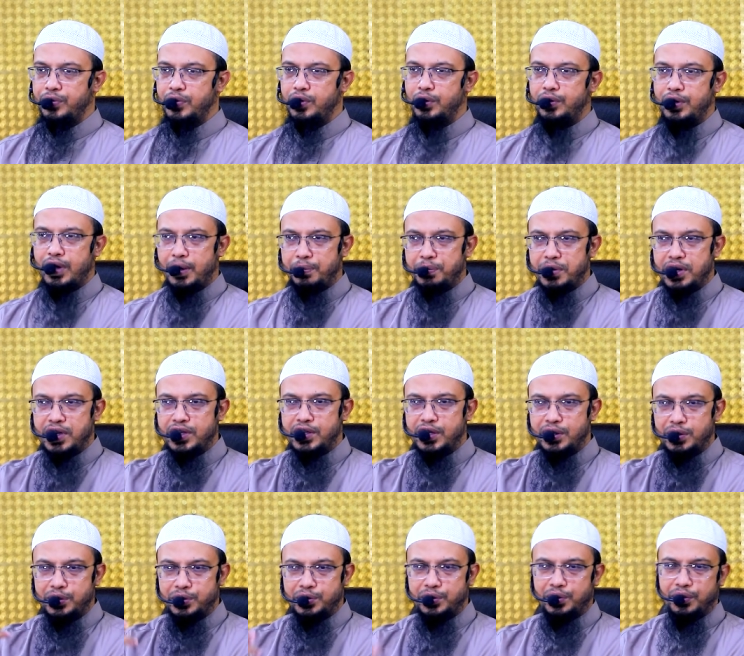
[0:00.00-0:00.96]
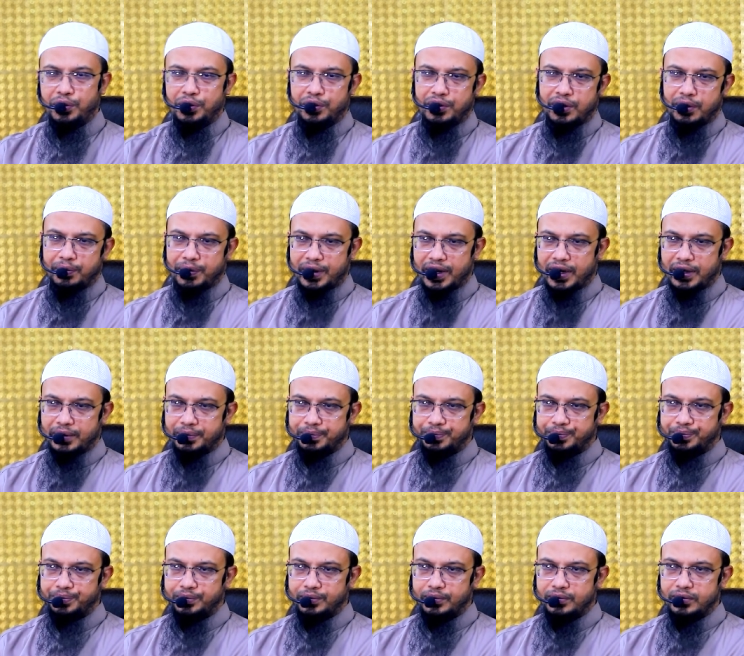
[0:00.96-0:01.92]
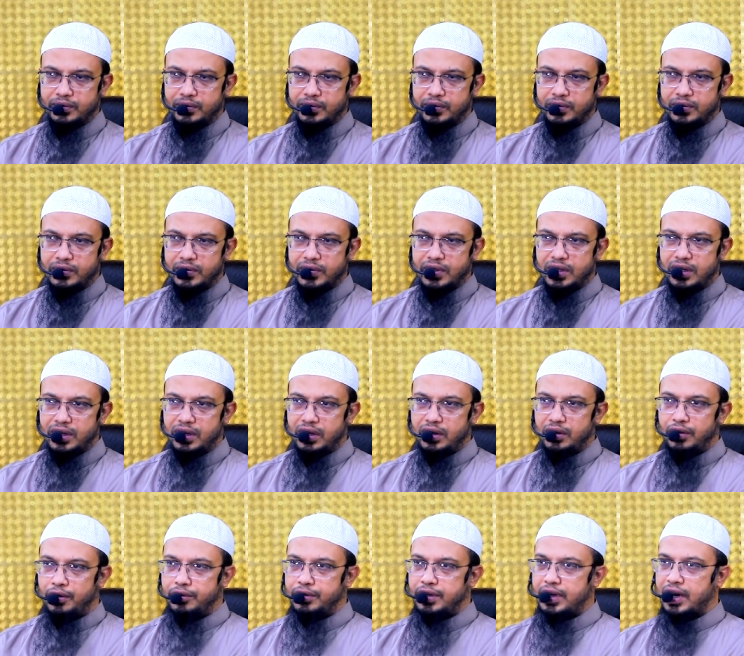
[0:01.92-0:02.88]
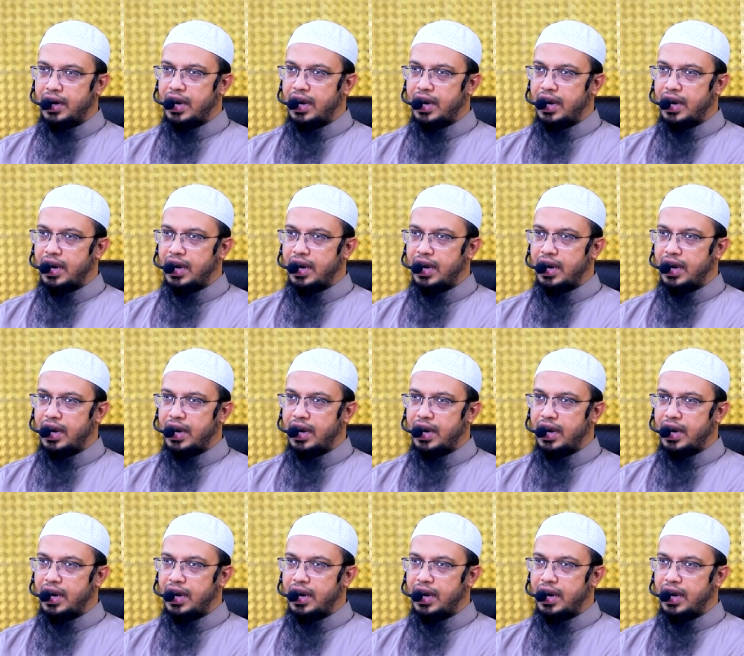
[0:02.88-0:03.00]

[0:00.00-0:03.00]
তো এটা আপনি নিজে শুরু করতে পারেন ওইটা